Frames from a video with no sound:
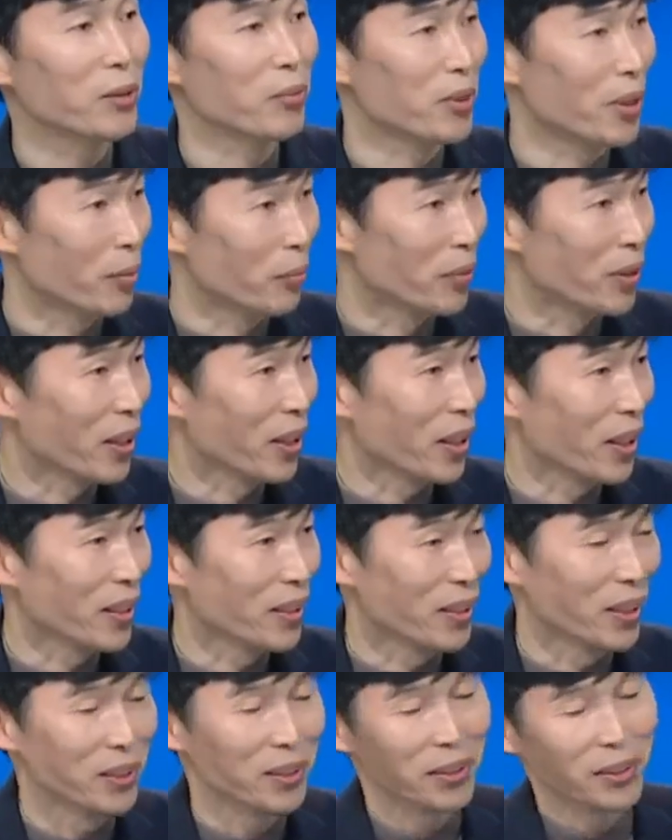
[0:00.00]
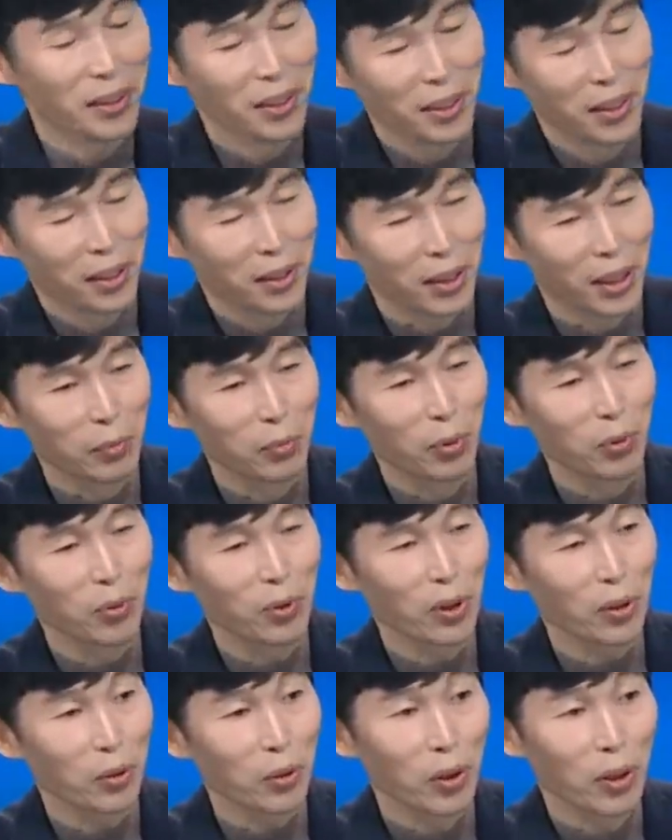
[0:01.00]
부제입니다. 그래서 네.
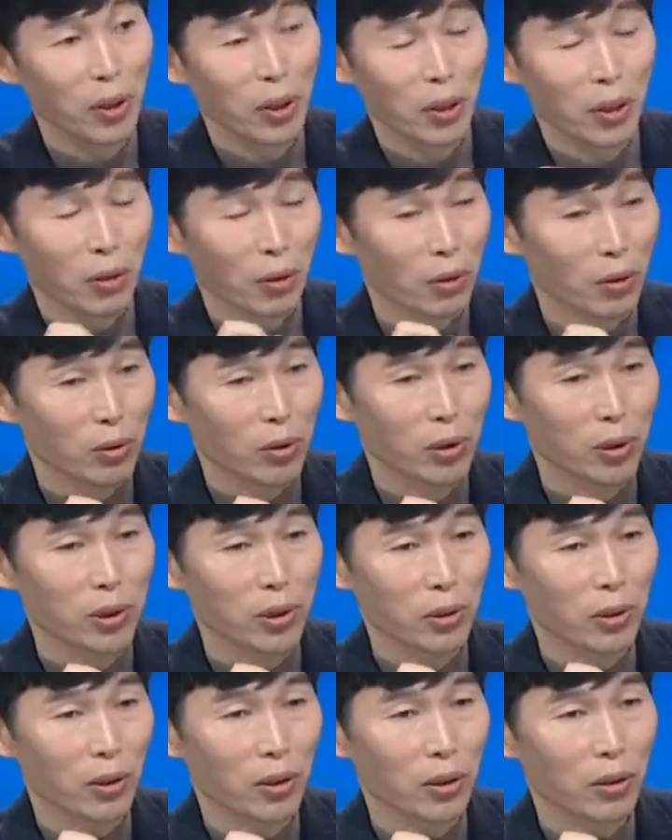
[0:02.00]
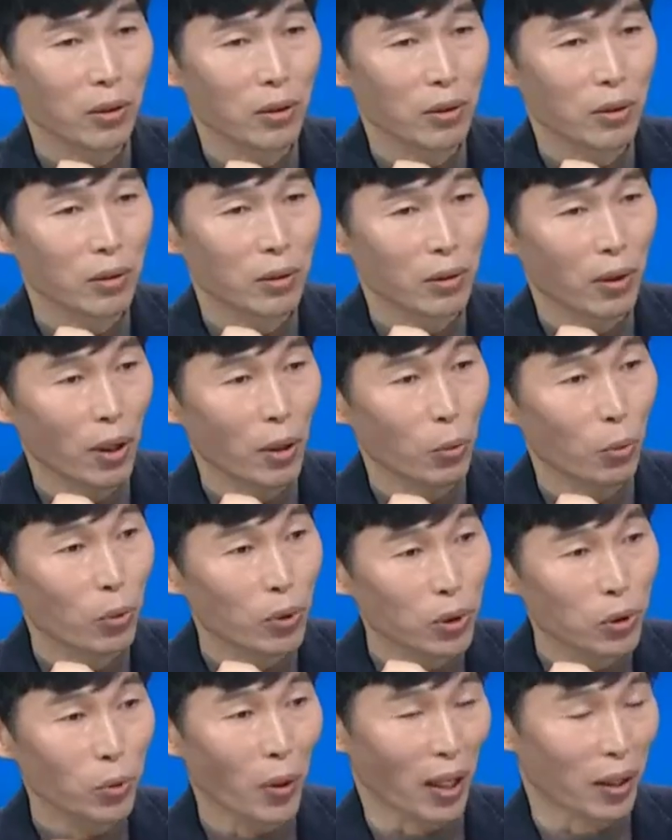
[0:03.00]
일본도 어, 그 지역에
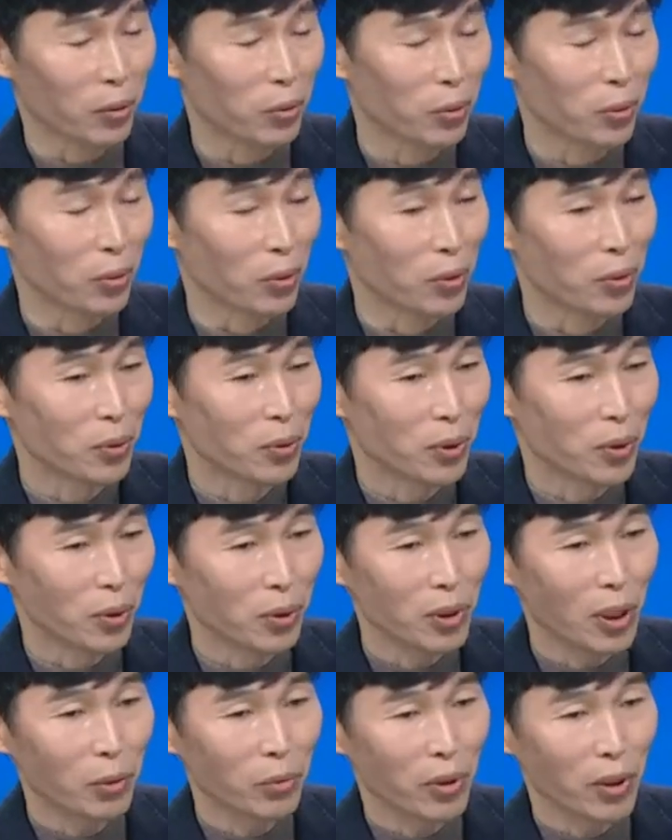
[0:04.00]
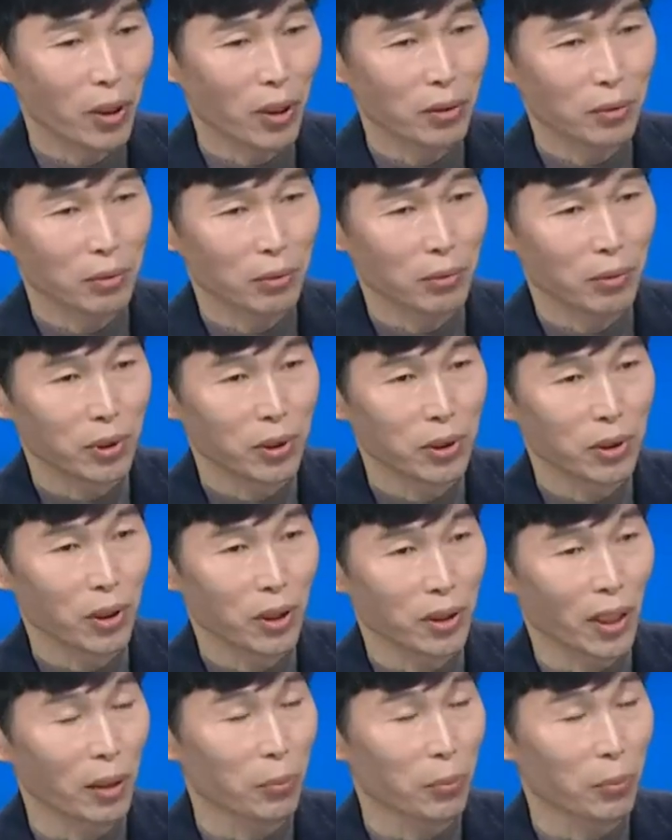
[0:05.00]
오지도 않고 그렇다고 해가지고 그 지역이 잘